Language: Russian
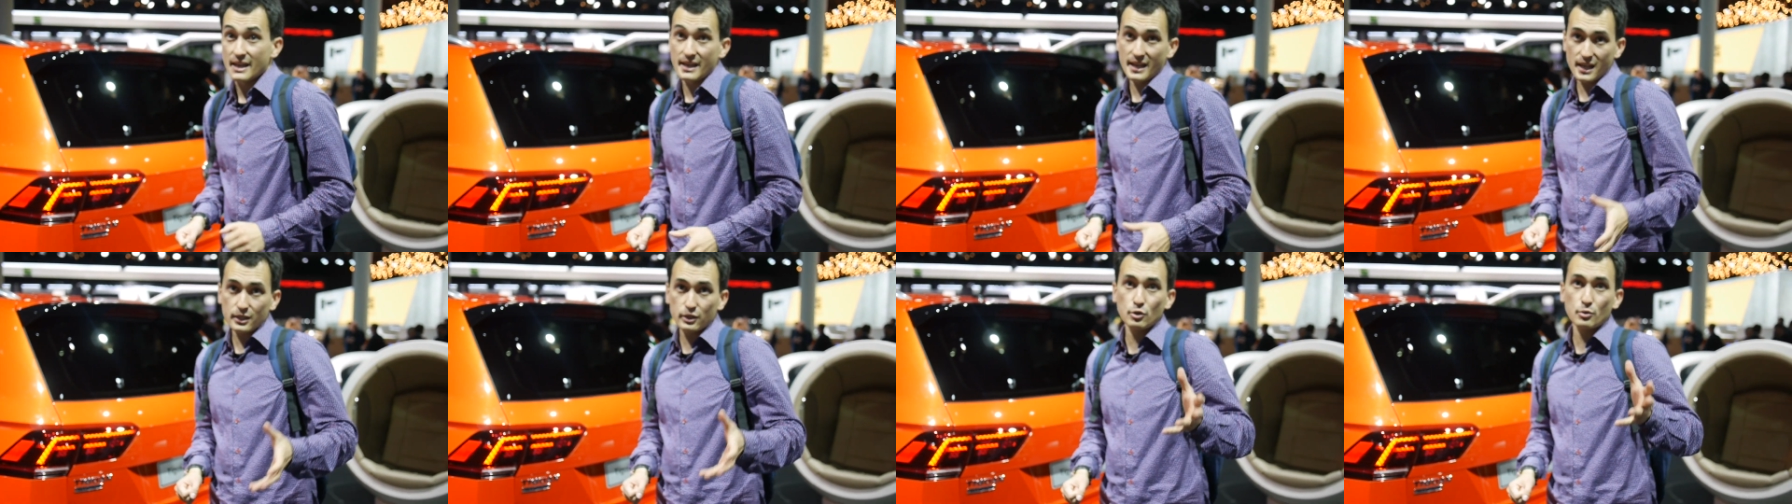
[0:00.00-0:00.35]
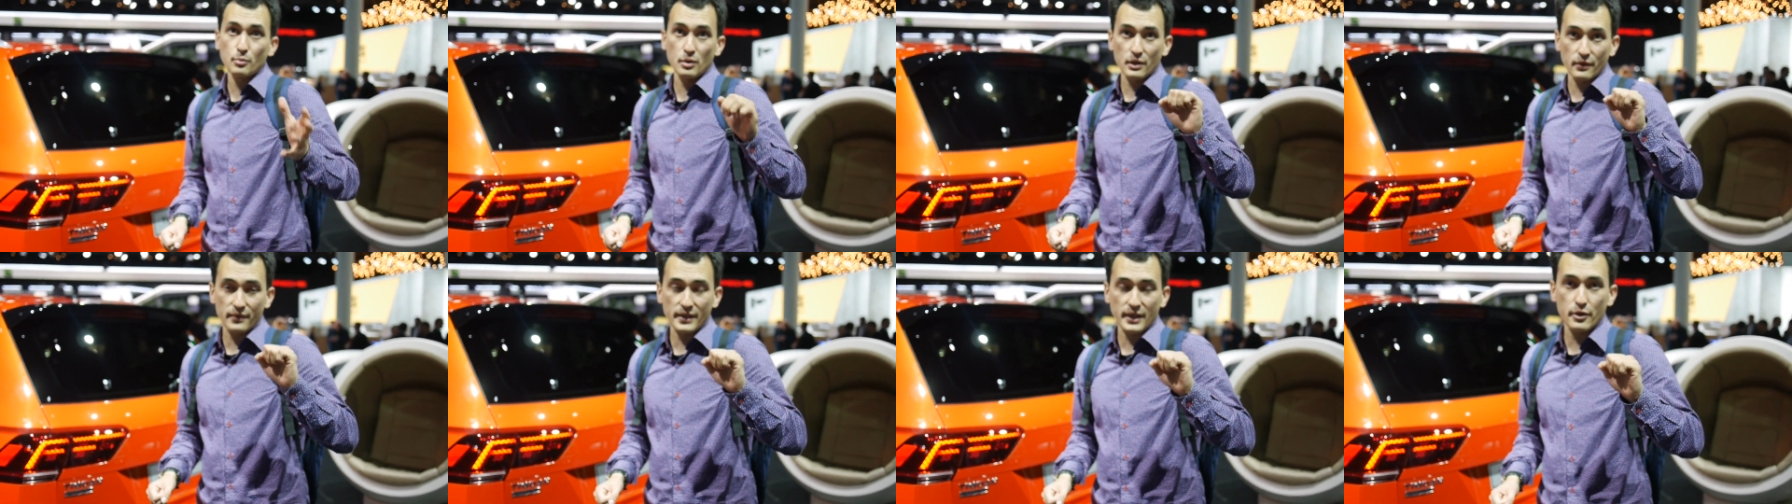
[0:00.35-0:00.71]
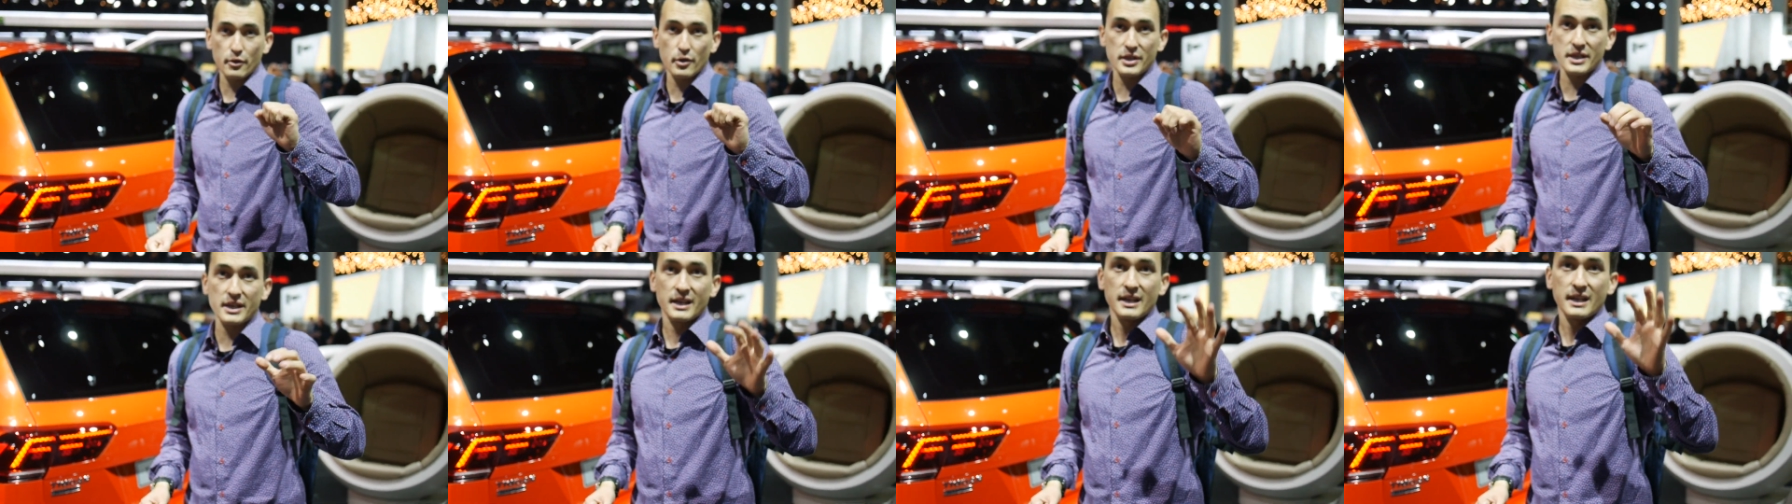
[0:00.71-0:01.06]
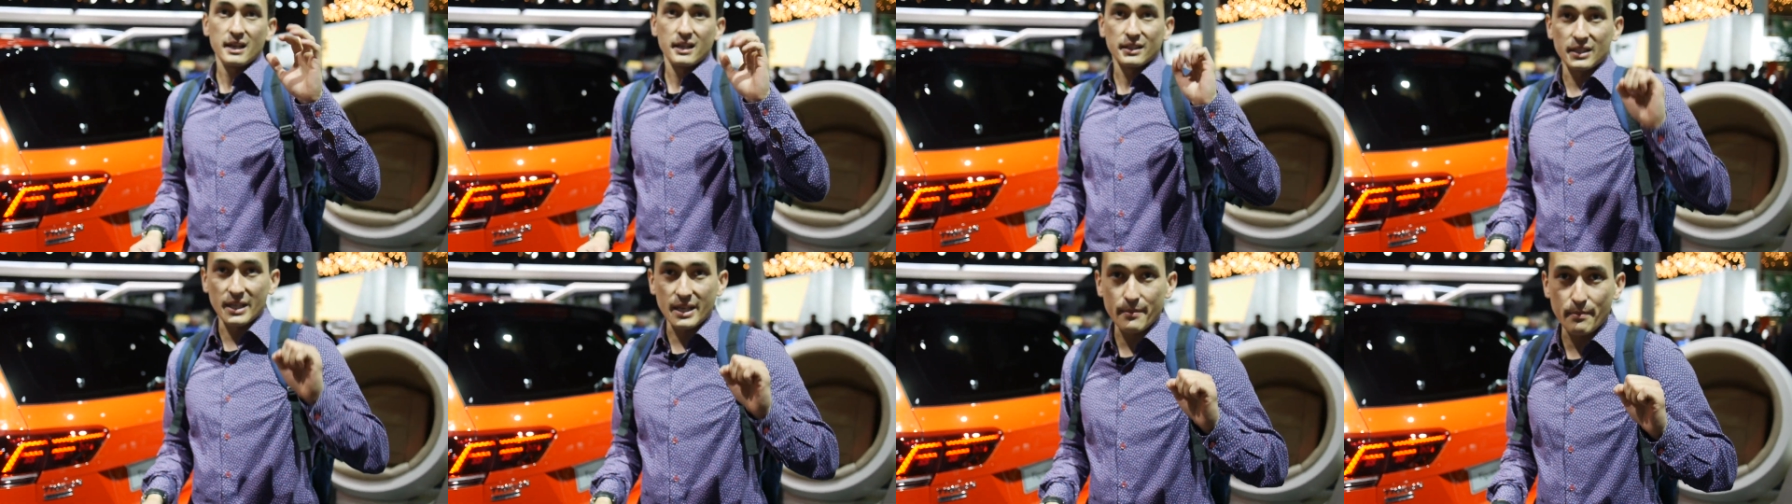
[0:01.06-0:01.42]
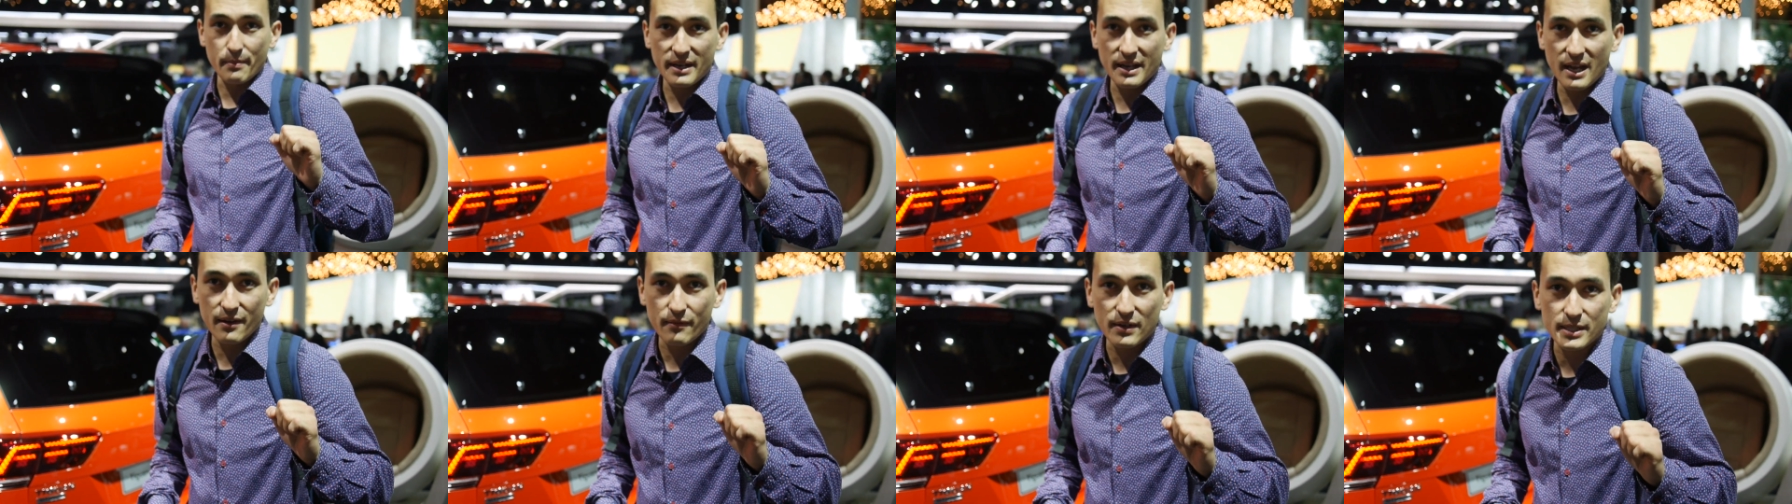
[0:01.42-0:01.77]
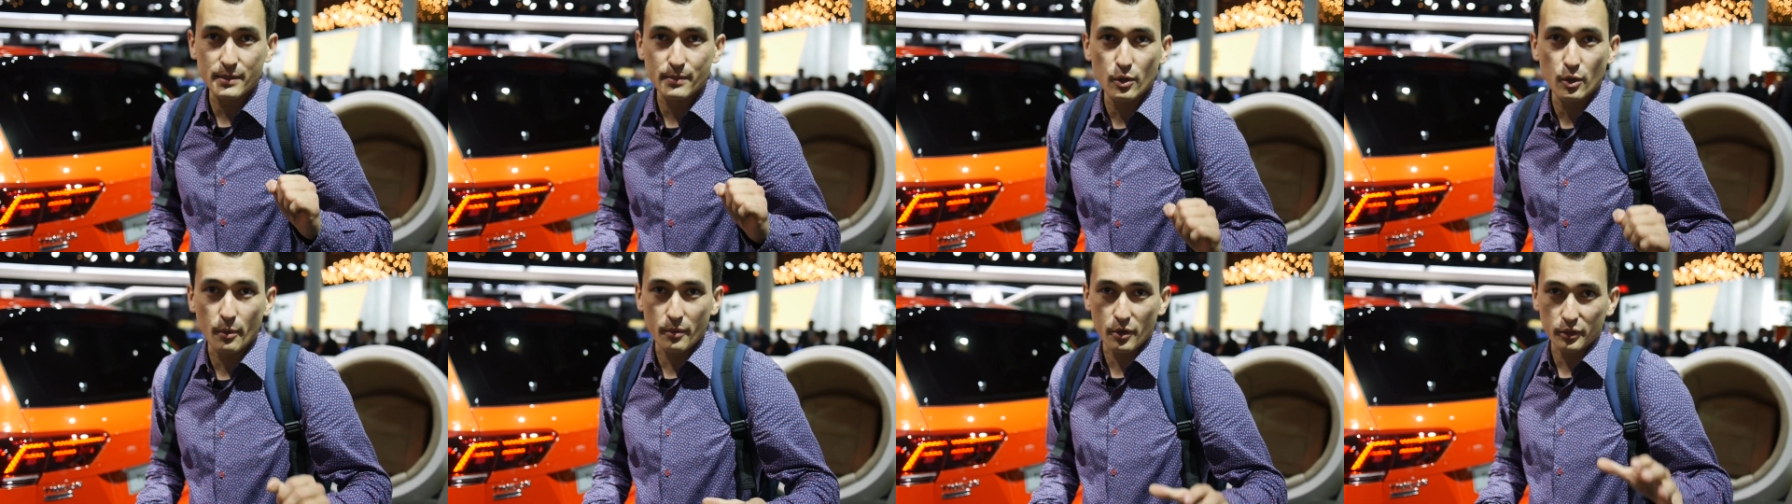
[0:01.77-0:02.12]
я думаю, в районе ноября
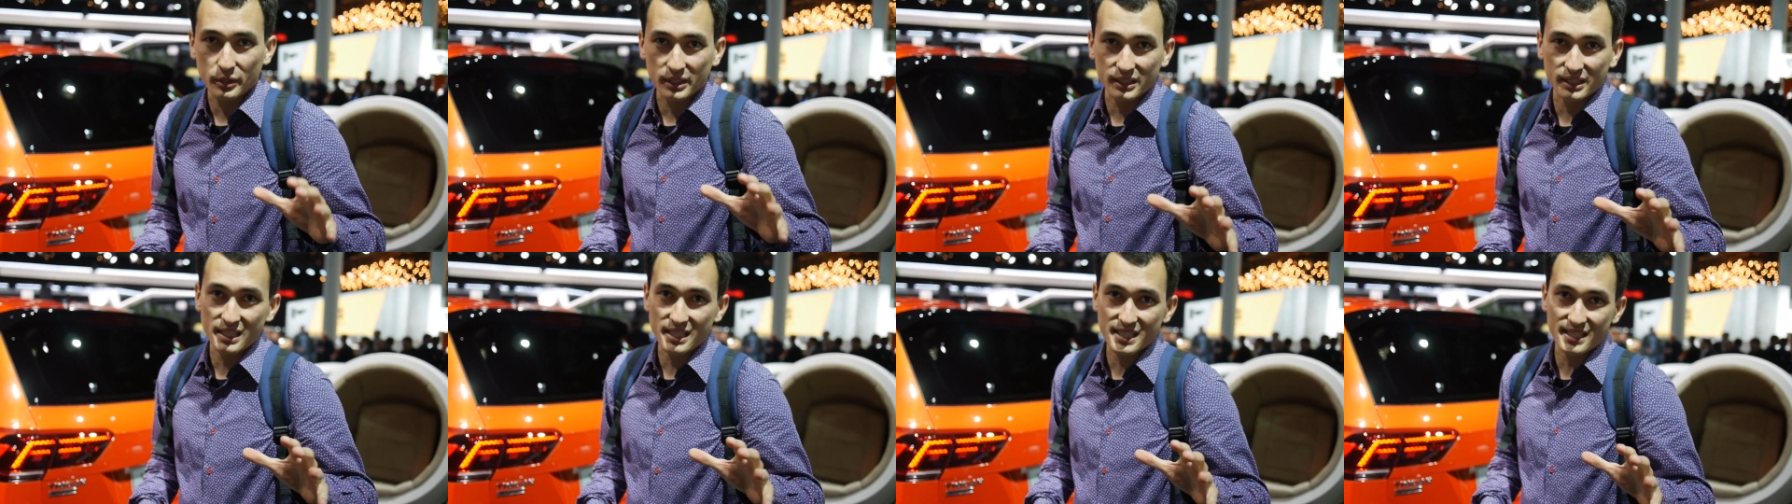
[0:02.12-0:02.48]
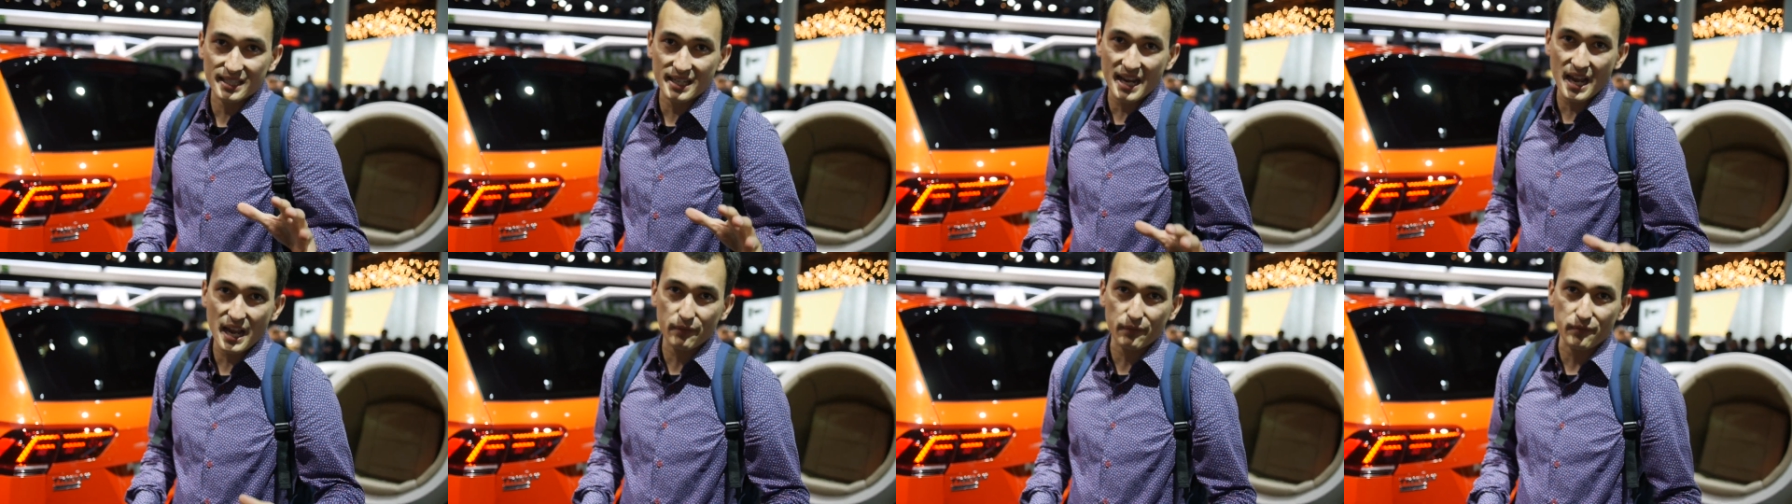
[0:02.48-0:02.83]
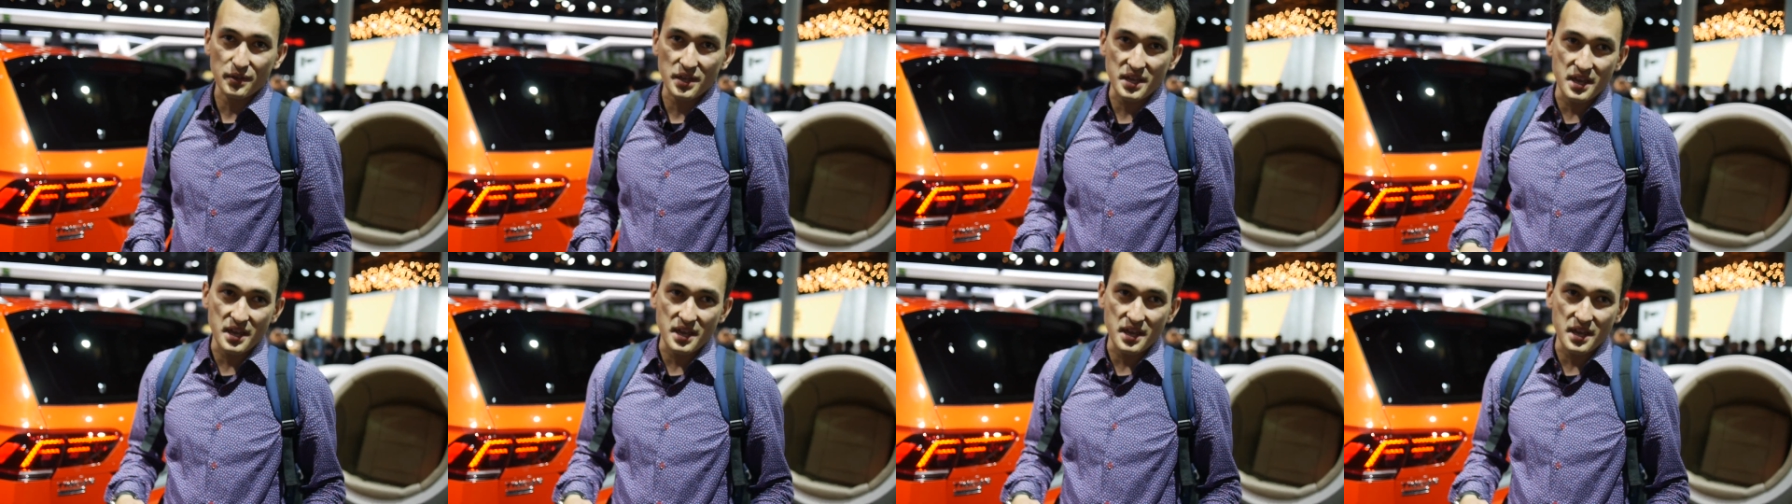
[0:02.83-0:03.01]
возьмем ее на тест-драйв